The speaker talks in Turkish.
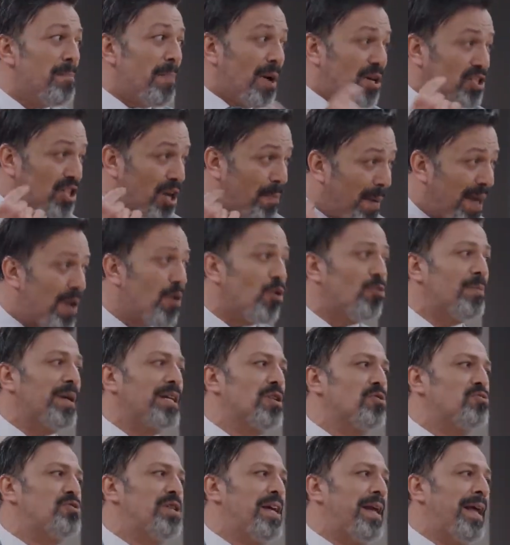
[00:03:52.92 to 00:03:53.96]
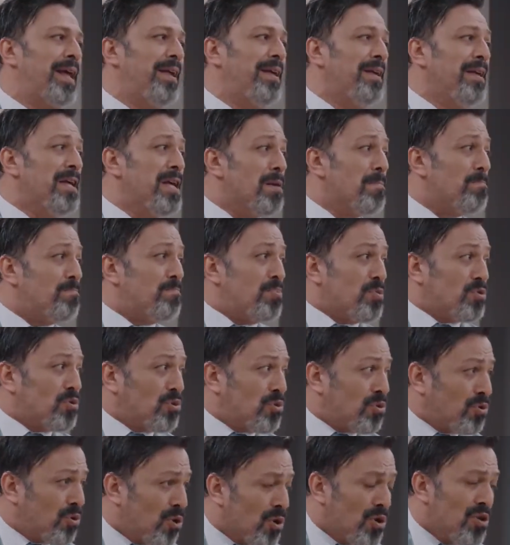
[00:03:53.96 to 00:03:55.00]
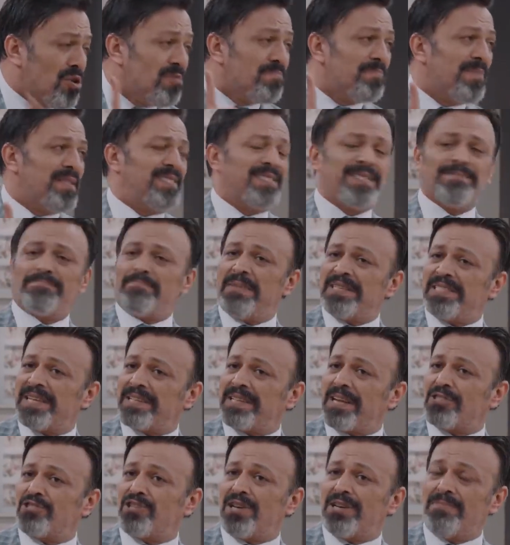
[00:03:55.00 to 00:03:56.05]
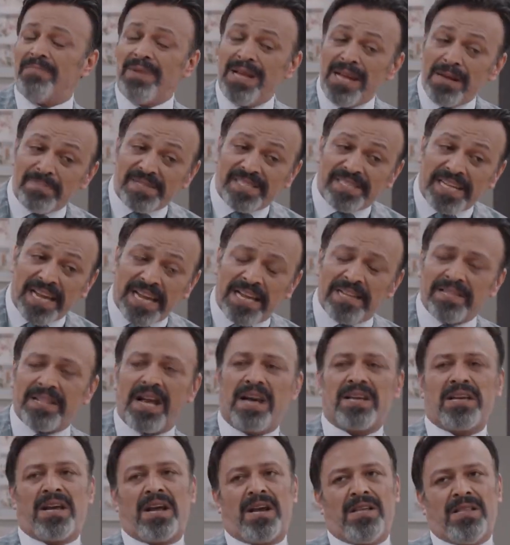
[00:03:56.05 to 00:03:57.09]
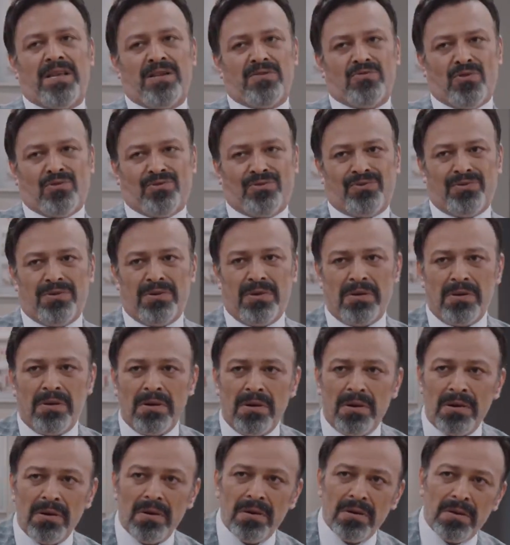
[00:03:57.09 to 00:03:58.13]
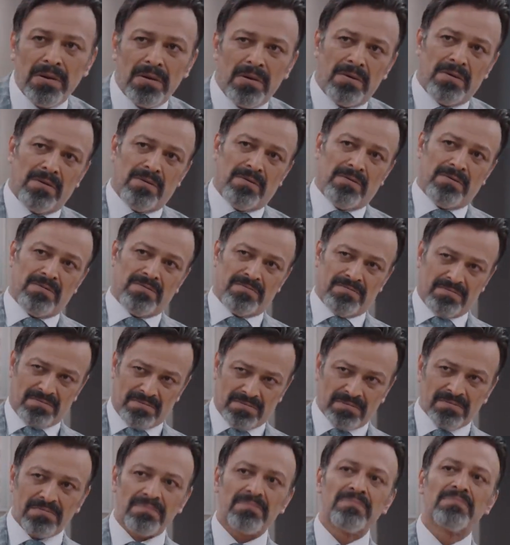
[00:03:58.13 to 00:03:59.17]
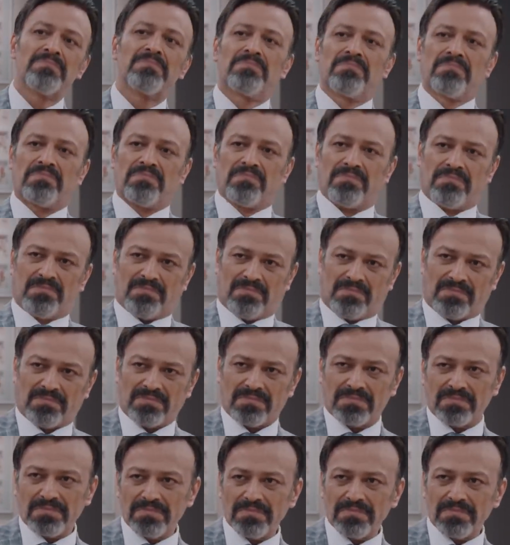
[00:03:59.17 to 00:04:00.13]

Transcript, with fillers: başta ben olmak üzere bütün mes meslektaşlarım biz derinden yaralanıyoruz. Haklısınız, çok haklısınız.